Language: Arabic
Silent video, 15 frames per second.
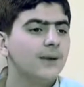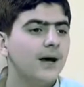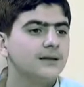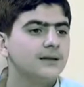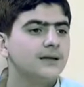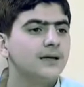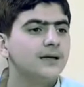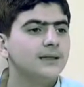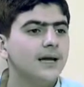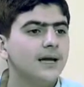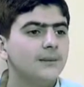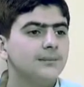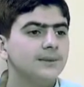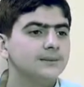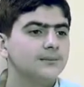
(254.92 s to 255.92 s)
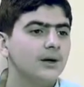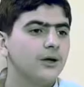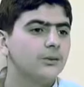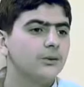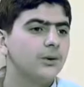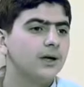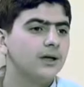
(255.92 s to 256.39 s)
بعد أنا حب
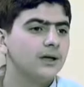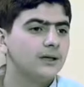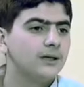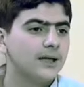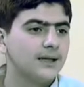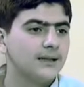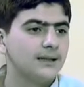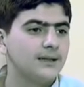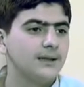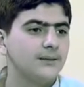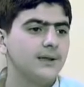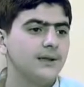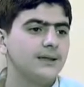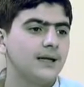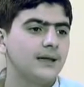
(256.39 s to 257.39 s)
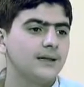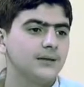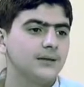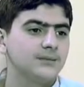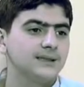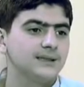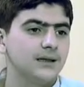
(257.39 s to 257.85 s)
أسمع روايات عن أهل البيت
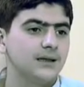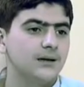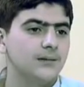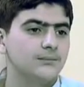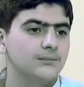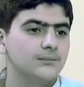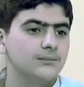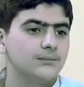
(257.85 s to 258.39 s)
عليهم السلام